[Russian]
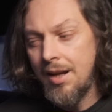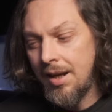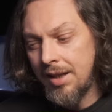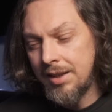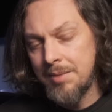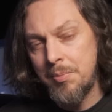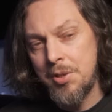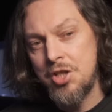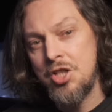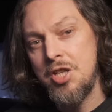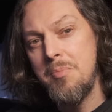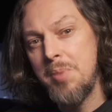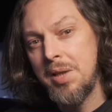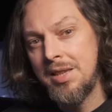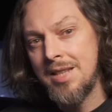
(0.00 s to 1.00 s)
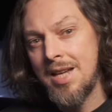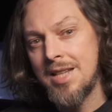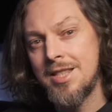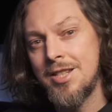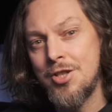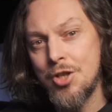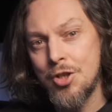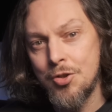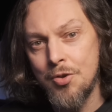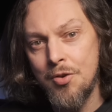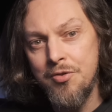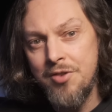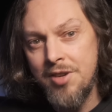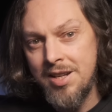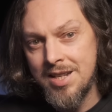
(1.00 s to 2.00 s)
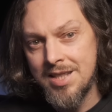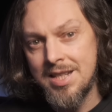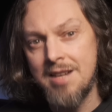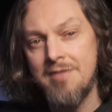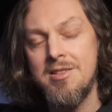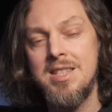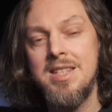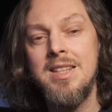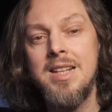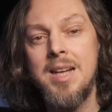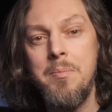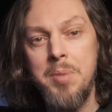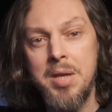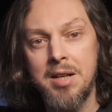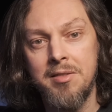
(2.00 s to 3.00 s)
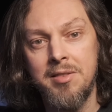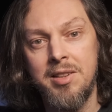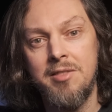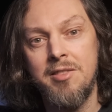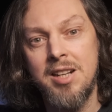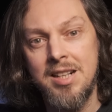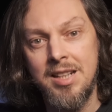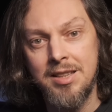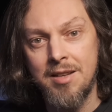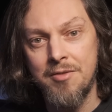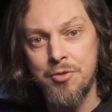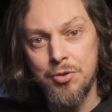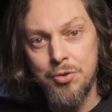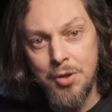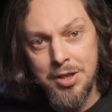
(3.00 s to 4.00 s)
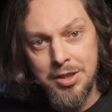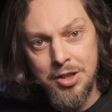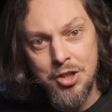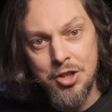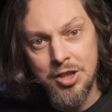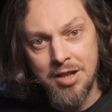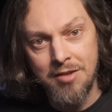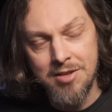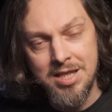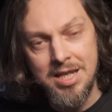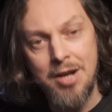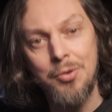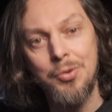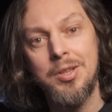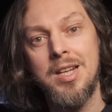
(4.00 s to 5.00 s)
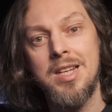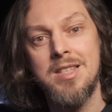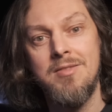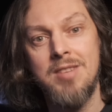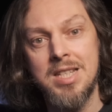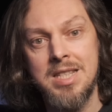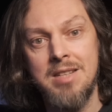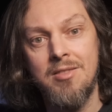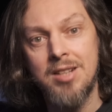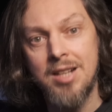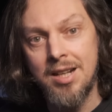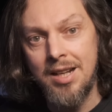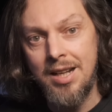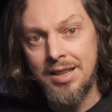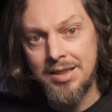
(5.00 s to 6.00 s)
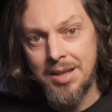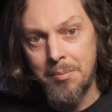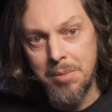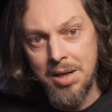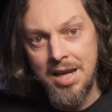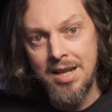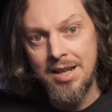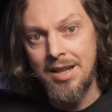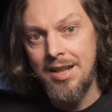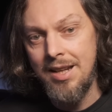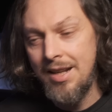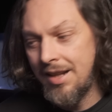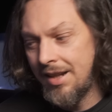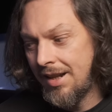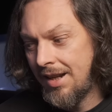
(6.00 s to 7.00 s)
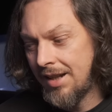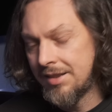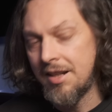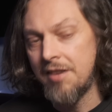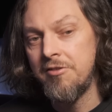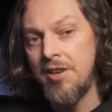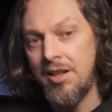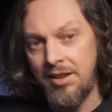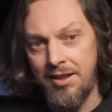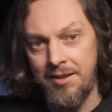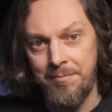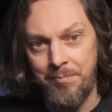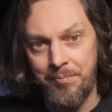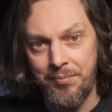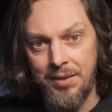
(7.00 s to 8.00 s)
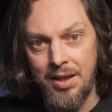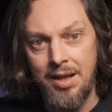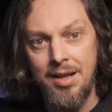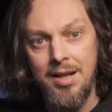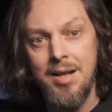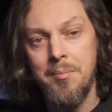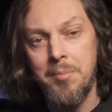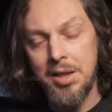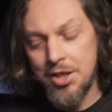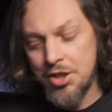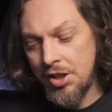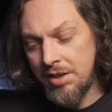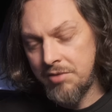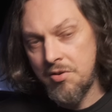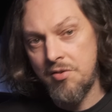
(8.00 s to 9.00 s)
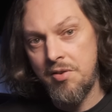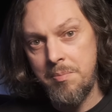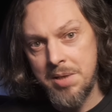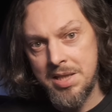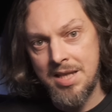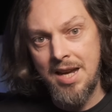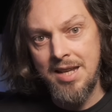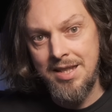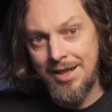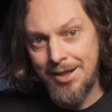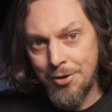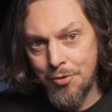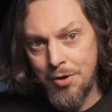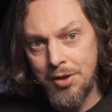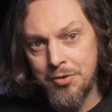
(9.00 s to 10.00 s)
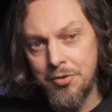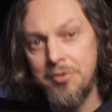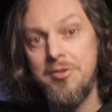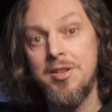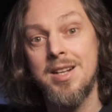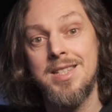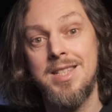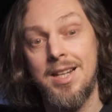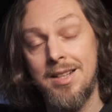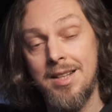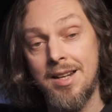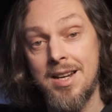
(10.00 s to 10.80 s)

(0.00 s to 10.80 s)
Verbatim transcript: это почти 15 часов резкого синкопированного ретро-футуристического саунда, известного как электробрейк или электрофанк. Положил его в описании к ролику в версиях для